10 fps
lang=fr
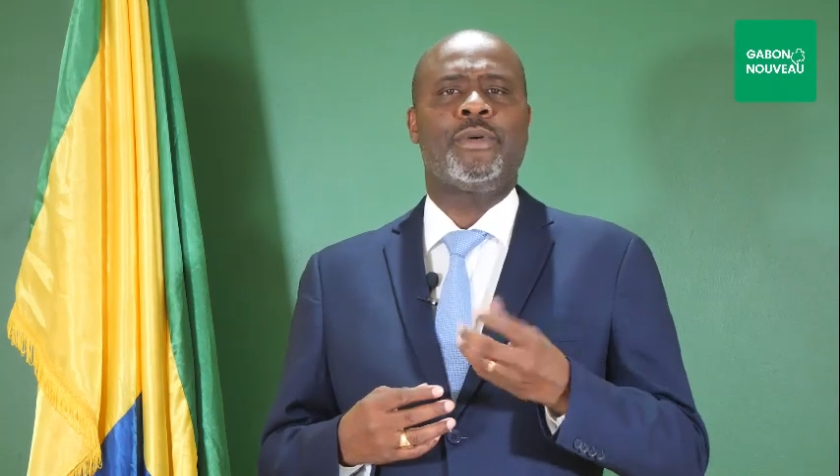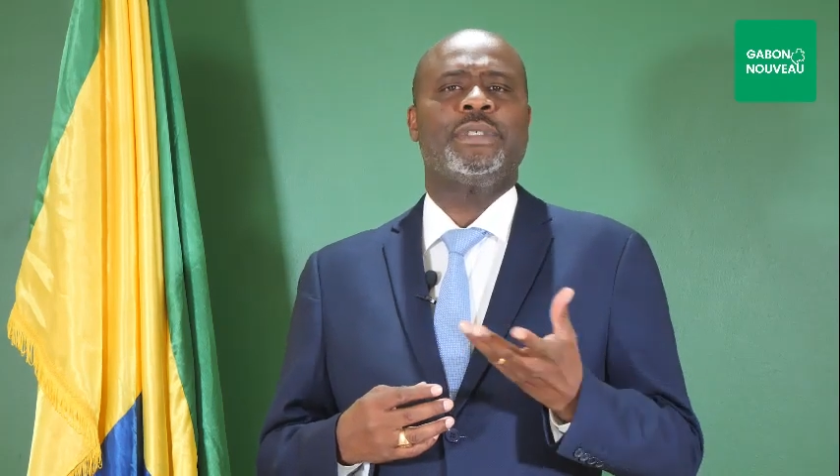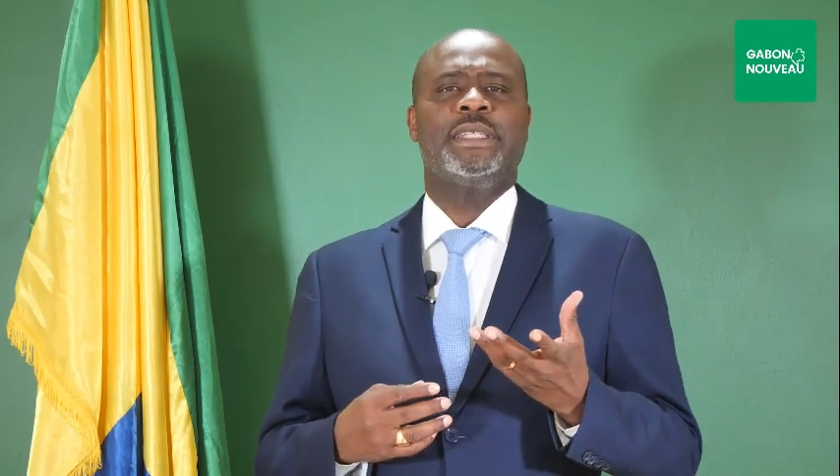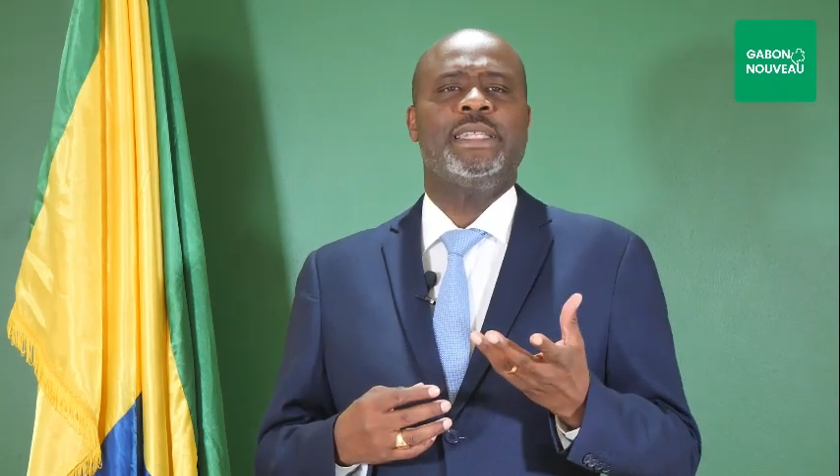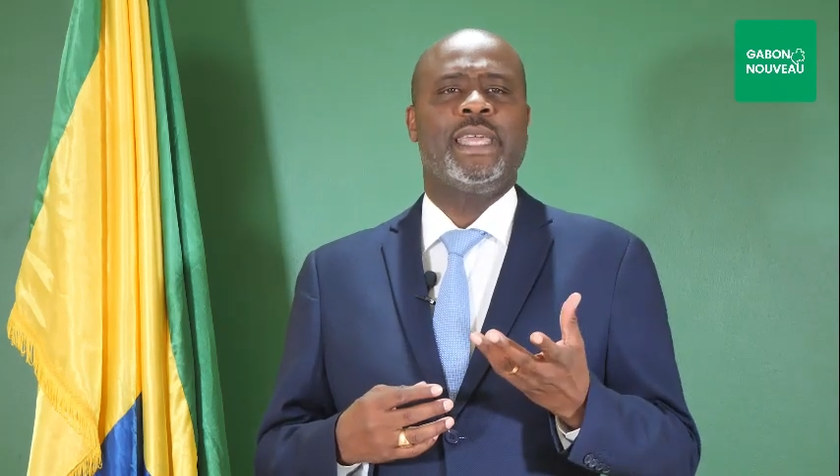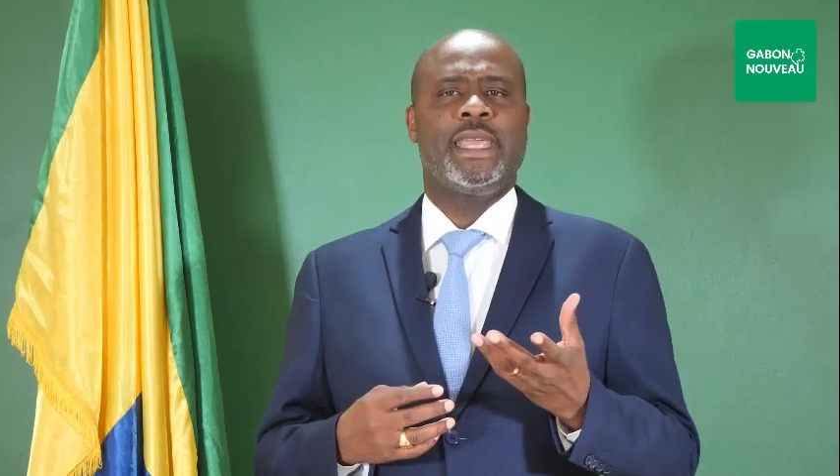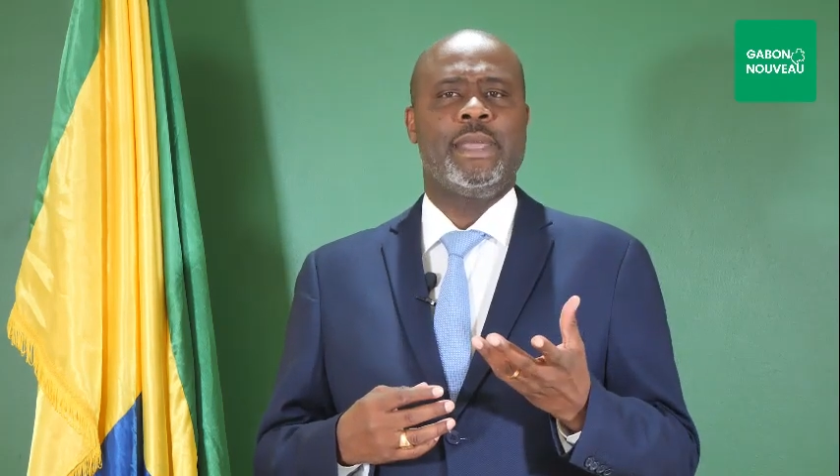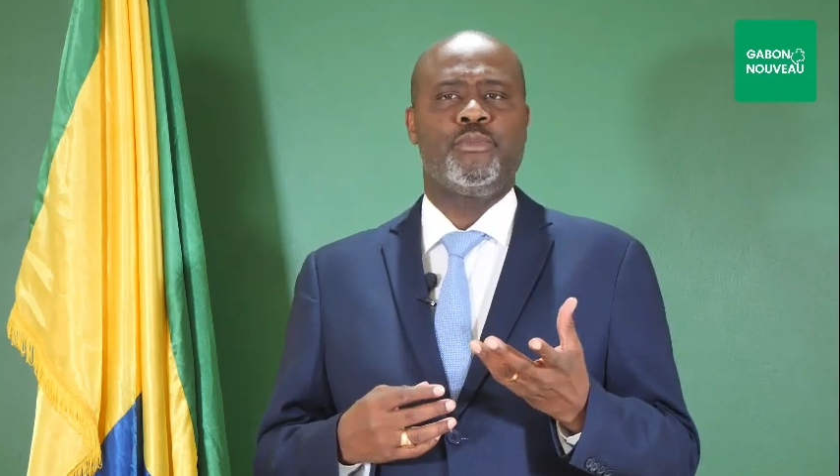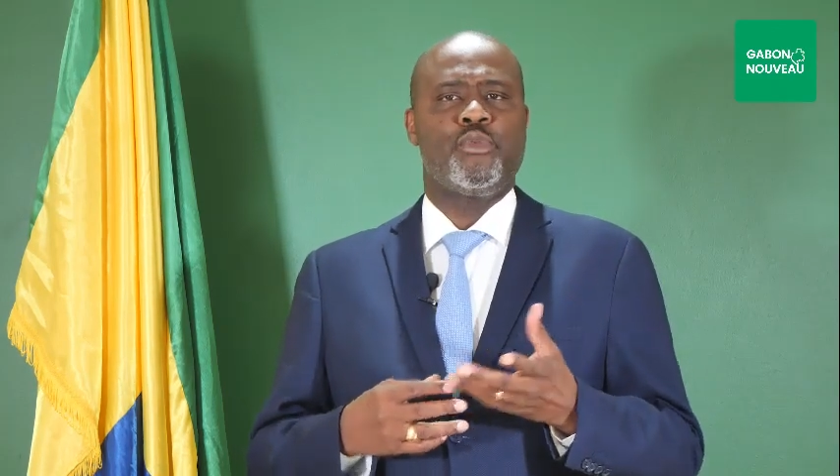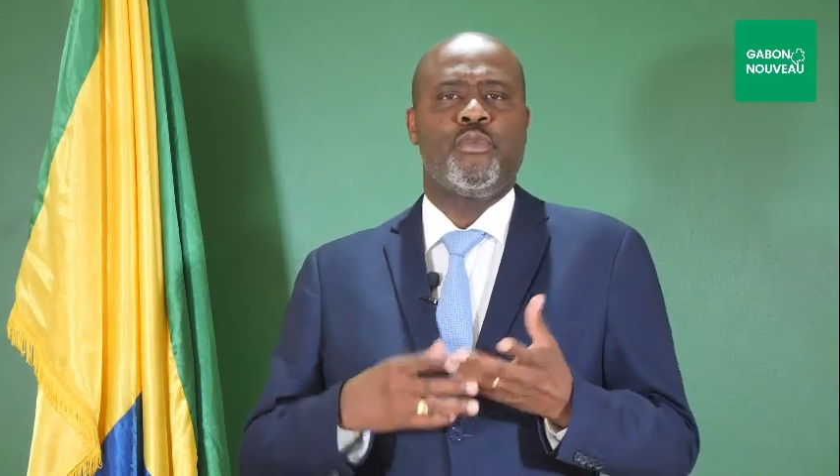
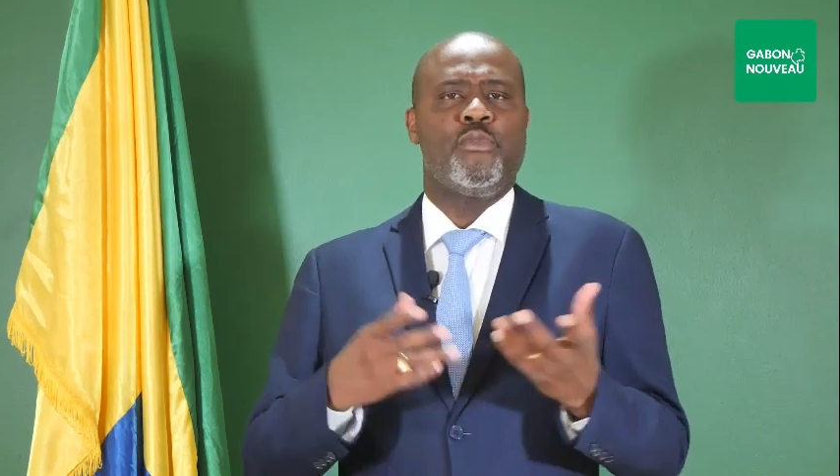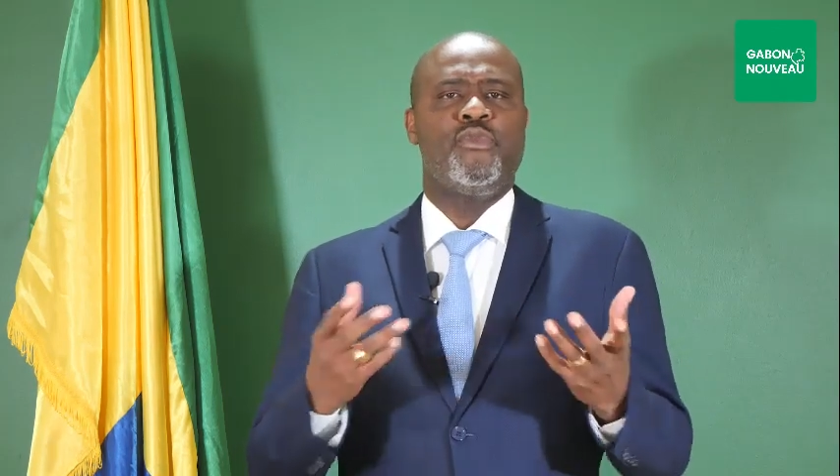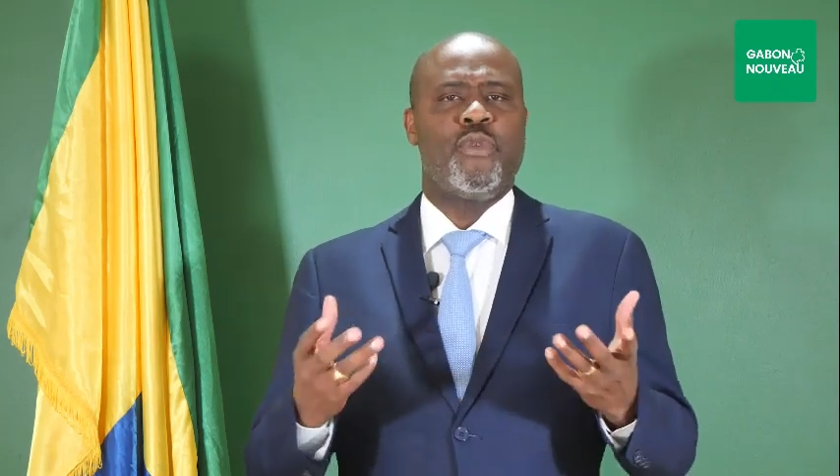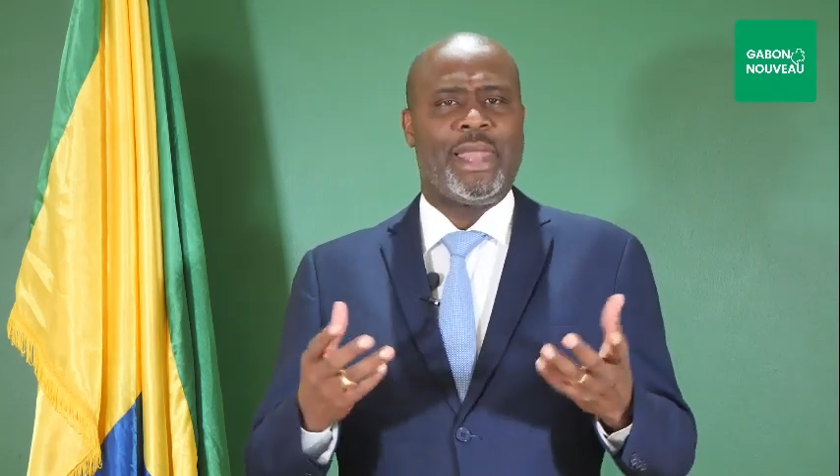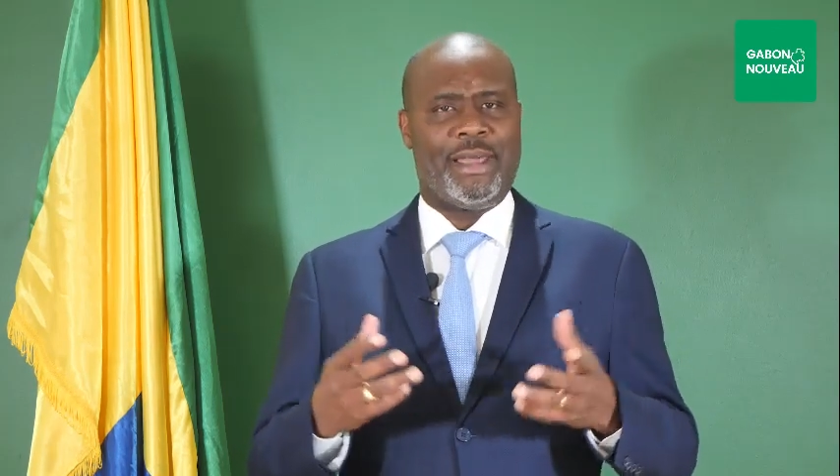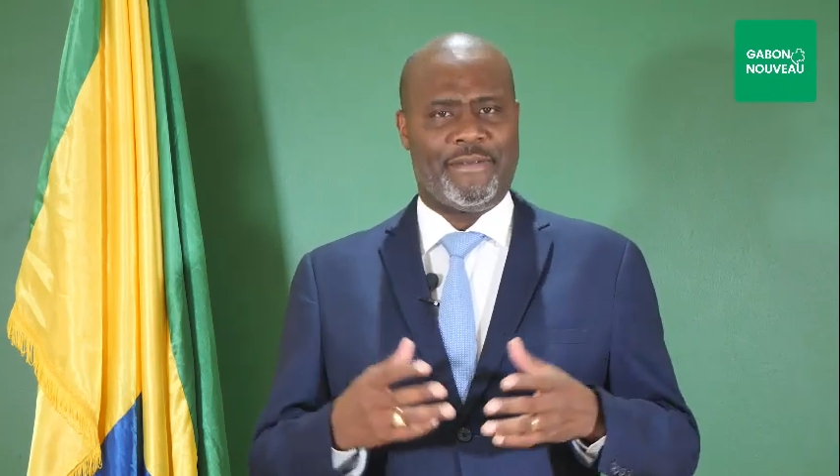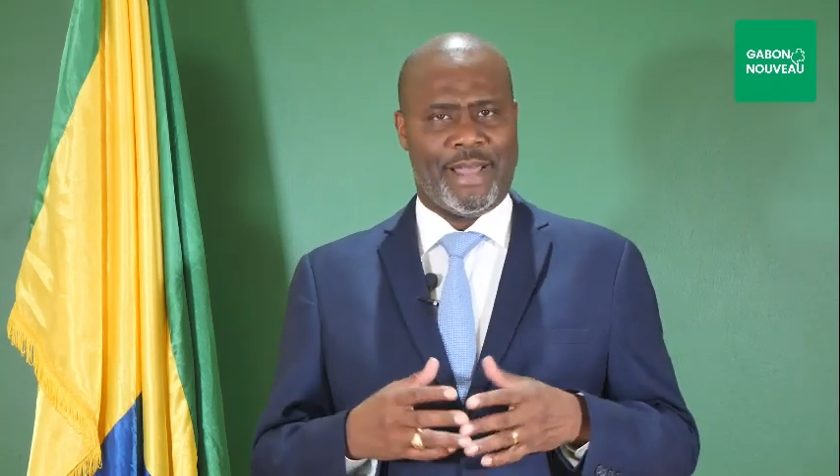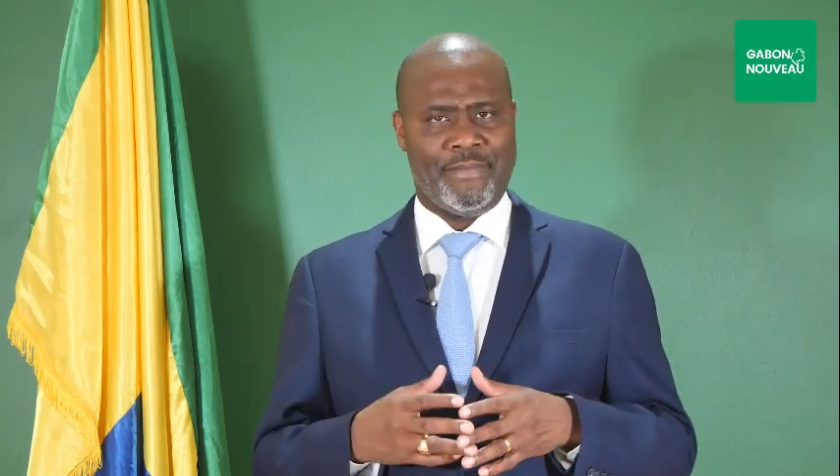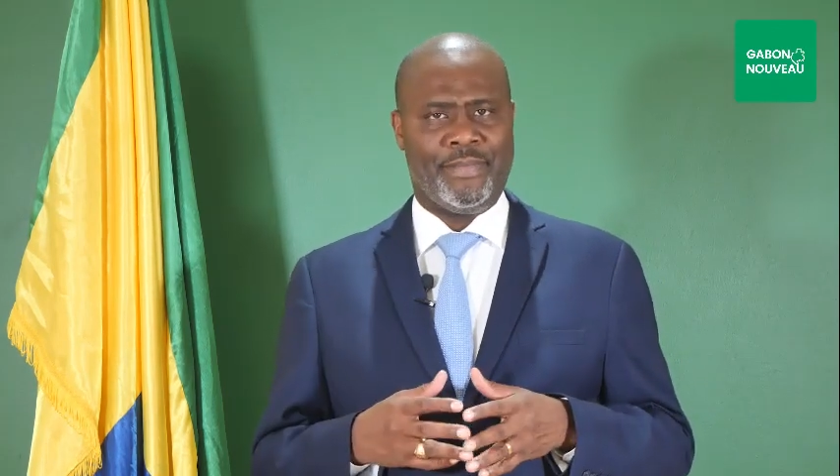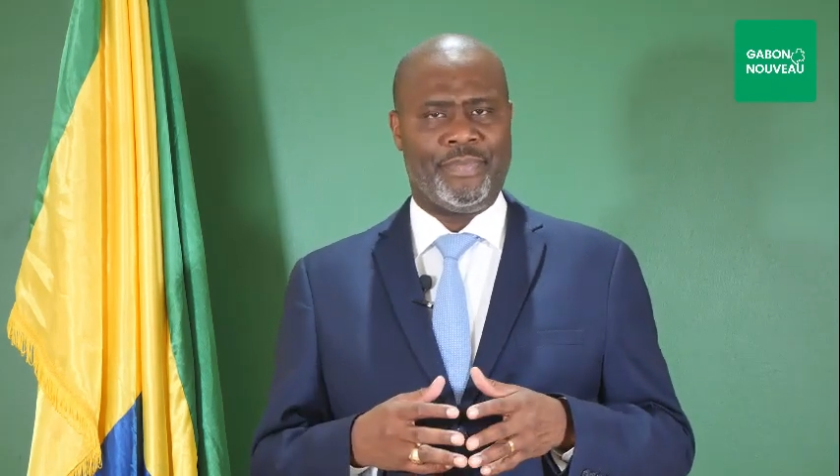considérée pour promouvoir la
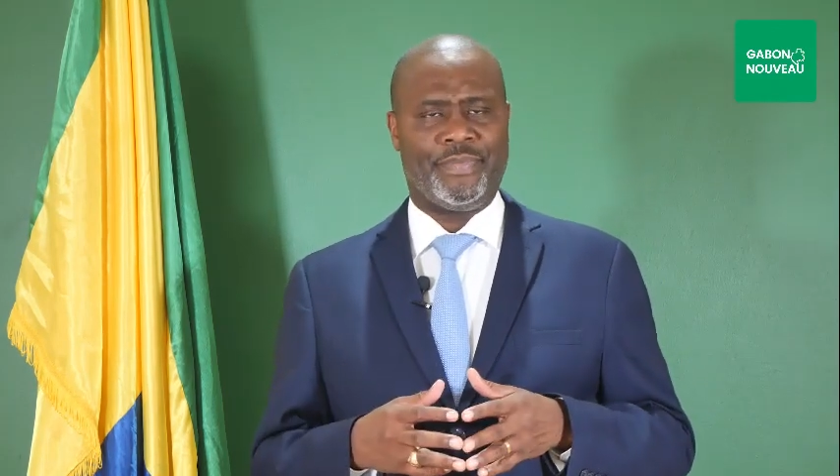femme.